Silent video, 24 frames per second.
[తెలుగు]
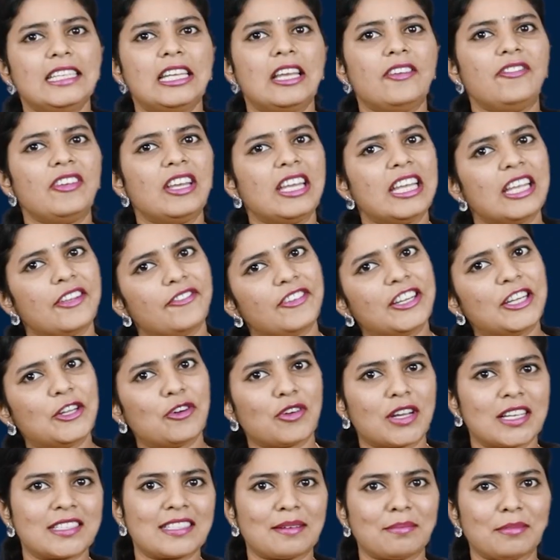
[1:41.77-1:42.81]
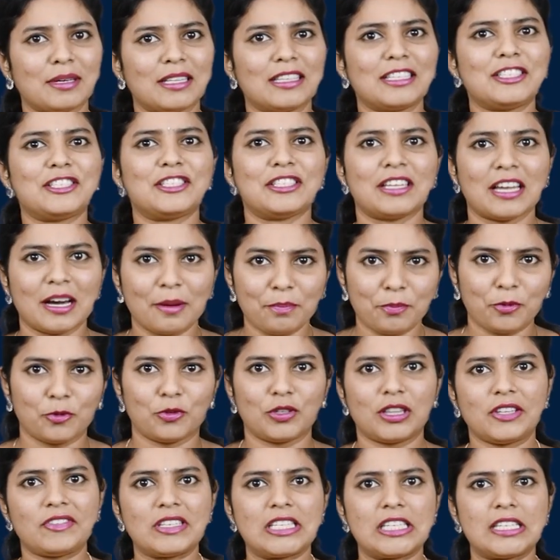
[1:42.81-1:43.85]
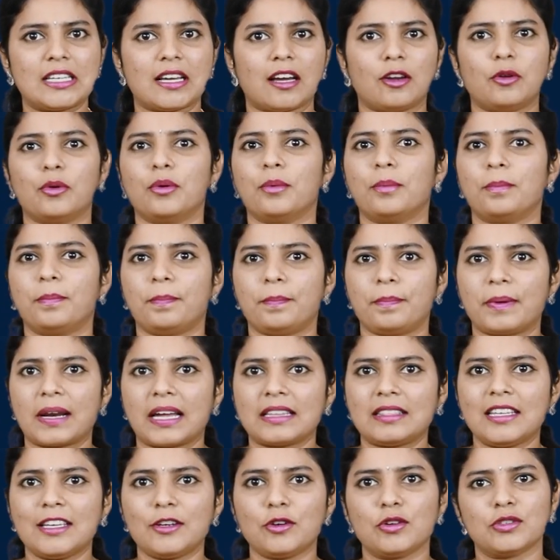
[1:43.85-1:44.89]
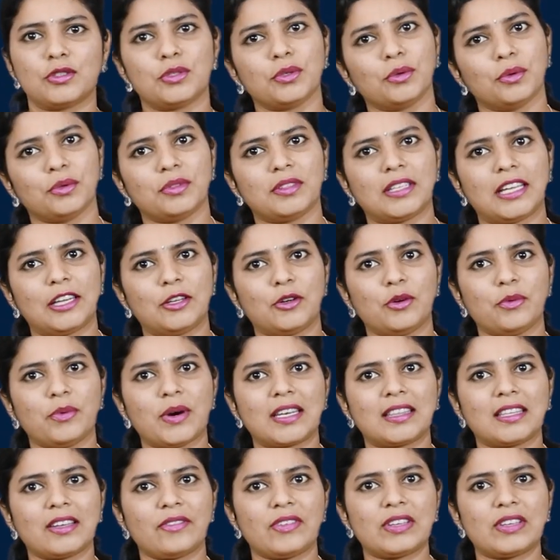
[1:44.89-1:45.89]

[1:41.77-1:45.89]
ఇవి ఈ వీడియోకి సంబంధించిన పూర్తి విషయాలు ప్రతిరోజు తెలుగు వార్త